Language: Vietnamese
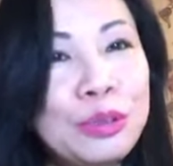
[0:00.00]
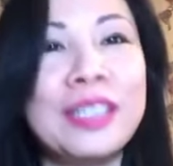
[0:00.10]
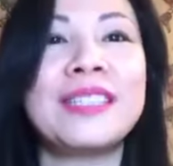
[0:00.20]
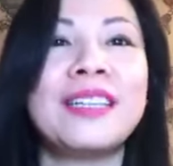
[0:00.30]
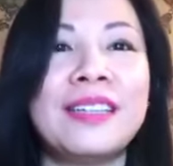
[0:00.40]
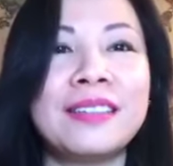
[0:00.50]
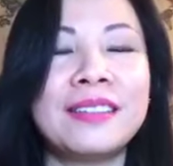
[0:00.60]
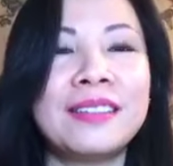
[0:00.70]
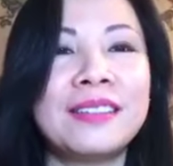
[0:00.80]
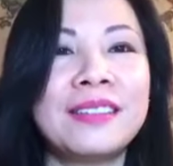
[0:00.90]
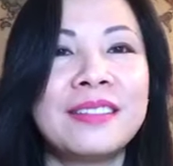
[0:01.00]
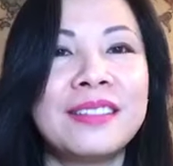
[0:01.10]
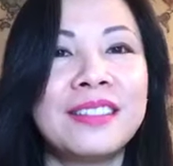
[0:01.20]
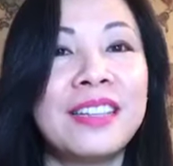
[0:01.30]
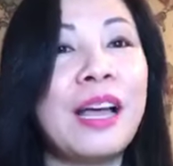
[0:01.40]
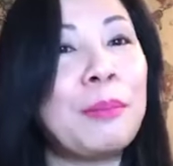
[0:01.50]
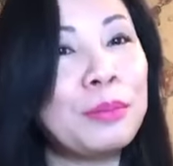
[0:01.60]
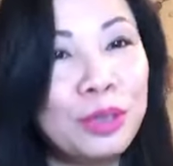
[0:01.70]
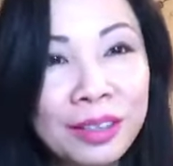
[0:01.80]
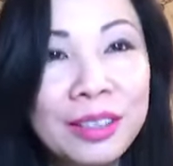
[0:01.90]
chuyện thiện làm
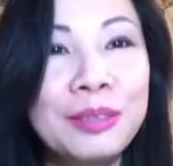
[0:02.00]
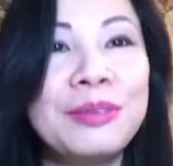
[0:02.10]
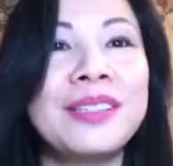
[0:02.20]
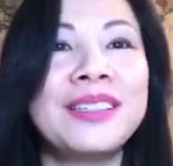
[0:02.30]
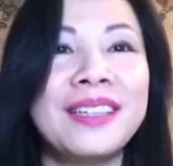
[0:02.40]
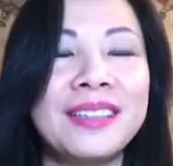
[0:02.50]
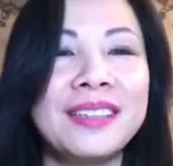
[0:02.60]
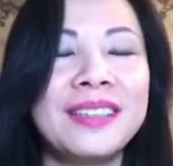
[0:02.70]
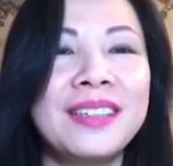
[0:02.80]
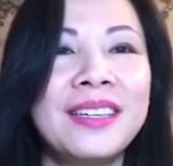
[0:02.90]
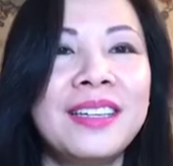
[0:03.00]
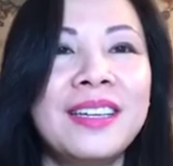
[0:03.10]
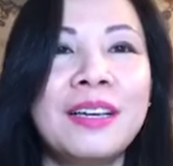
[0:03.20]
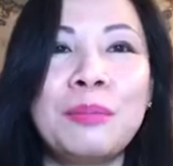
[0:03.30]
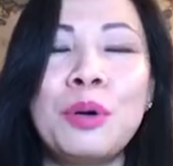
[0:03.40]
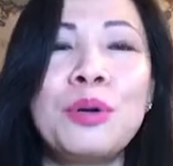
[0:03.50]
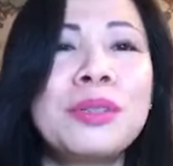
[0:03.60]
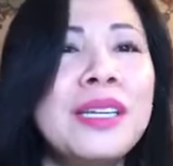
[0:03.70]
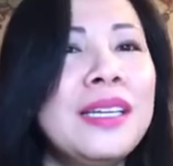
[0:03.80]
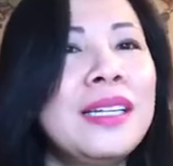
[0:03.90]
rất là nhiều chuyện thiện bố
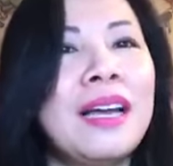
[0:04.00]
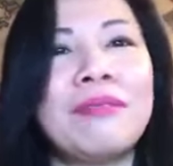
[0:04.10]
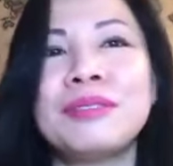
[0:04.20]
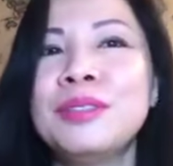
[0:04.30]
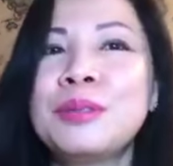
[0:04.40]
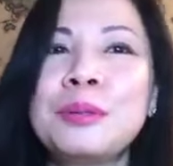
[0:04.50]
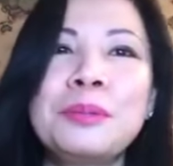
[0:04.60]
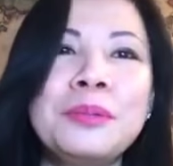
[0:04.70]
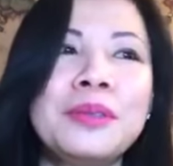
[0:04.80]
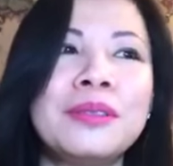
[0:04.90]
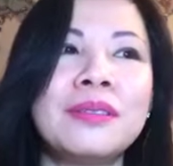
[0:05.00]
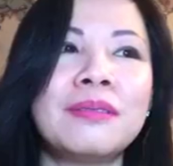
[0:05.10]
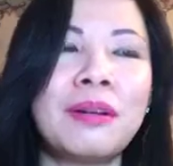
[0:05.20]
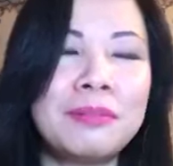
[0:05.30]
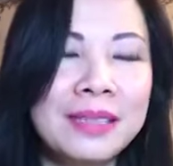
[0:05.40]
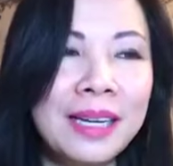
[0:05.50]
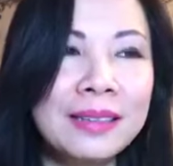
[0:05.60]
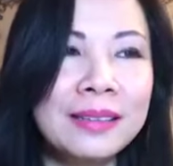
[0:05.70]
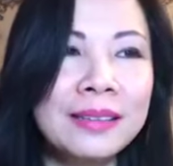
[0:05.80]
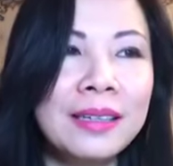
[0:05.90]
thí làm phước cúng dường phóng
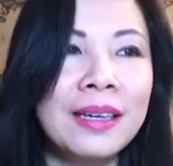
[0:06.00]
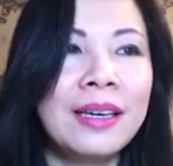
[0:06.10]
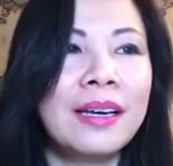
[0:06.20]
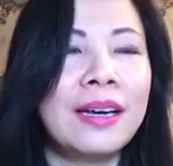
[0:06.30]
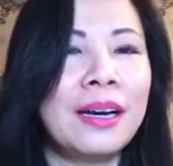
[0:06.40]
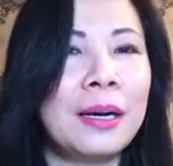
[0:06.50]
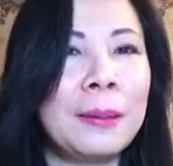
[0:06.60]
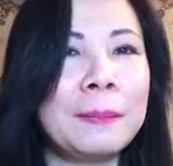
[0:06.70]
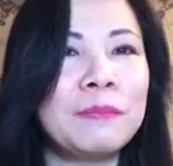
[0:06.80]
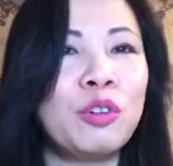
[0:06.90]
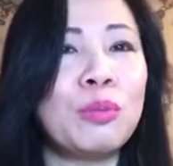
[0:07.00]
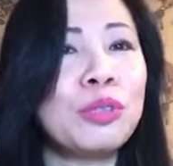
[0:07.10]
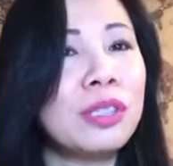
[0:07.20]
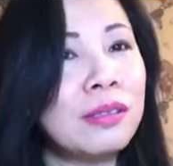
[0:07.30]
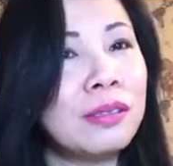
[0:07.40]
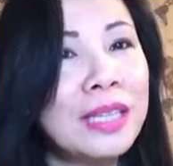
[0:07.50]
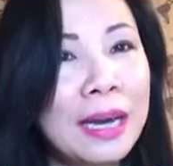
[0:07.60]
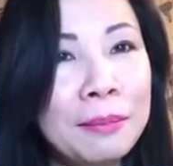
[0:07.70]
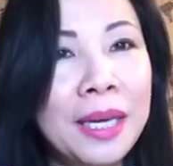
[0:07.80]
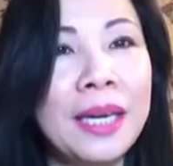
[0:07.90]
sanh à, phụng sự
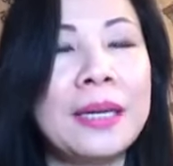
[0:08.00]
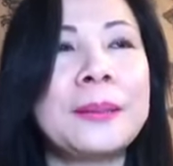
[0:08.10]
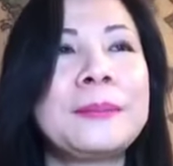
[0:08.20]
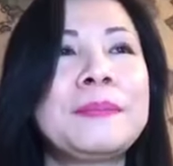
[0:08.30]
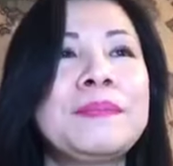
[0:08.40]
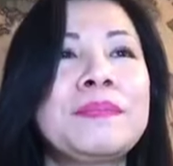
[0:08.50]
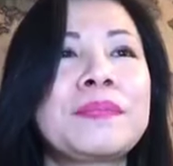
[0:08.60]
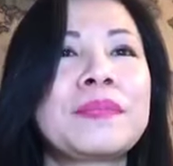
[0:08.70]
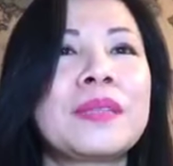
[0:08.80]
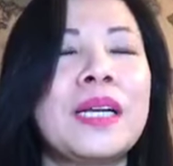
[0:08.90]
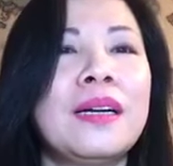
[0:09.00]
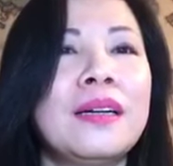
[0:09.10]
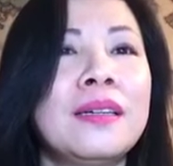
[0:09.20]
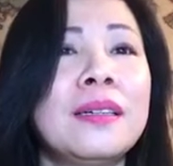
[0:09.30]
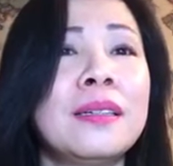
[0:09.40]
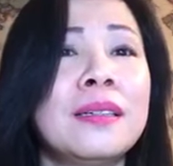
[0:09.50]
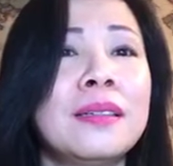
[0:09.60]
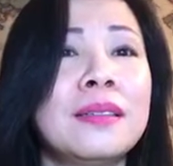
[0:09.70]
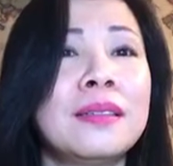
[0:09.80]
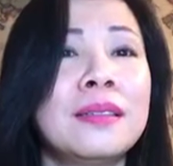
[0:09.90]
cha mẹ à,
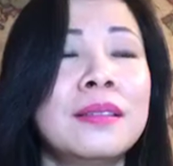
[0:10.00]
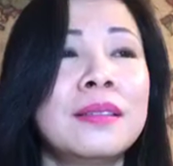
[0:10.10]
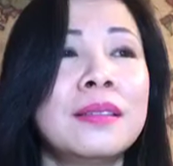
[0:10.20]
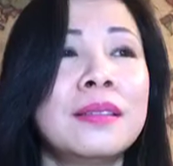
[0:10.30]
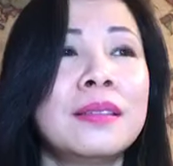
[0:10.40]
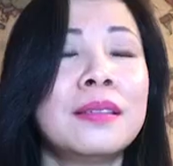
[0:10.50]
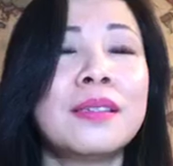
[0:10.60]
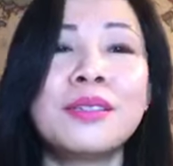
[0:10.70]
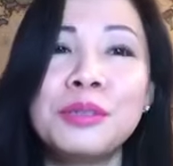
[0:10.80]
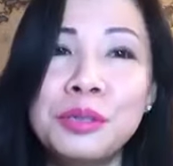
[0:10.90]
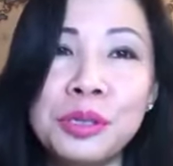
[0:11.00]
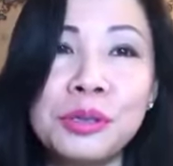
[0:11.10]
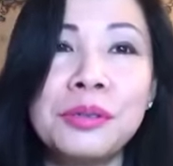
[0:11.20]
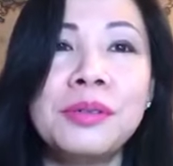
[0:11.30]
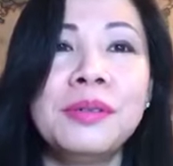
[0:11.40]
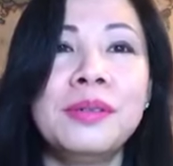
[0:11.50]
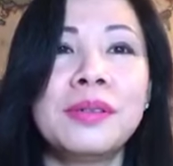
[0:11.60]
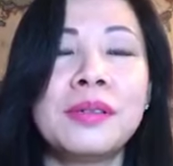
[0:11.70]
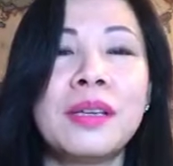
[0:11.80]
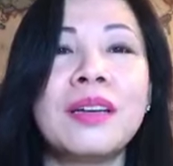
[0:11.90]
sư trưởng
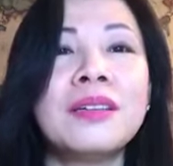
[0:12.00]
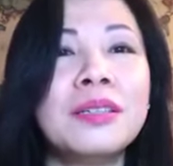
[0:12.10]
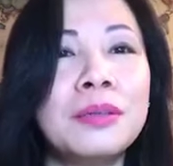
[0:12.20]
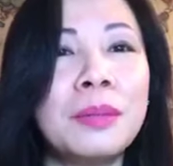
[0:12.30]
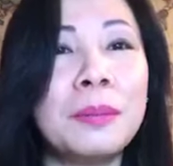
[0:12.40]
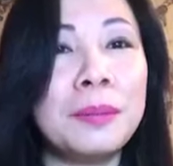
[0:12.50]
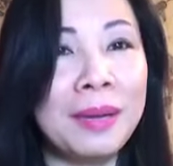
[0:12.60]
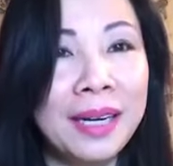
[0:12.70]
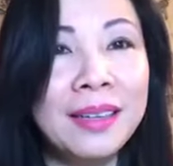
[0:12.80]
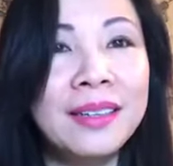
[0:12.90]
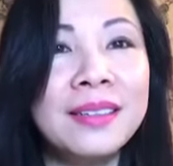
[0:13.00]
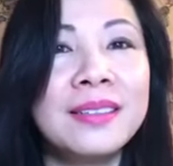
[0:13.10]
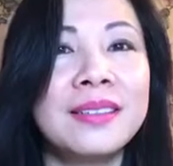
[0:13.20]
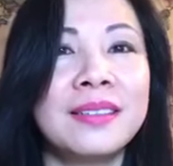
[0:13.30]
những người mà mình mang ơn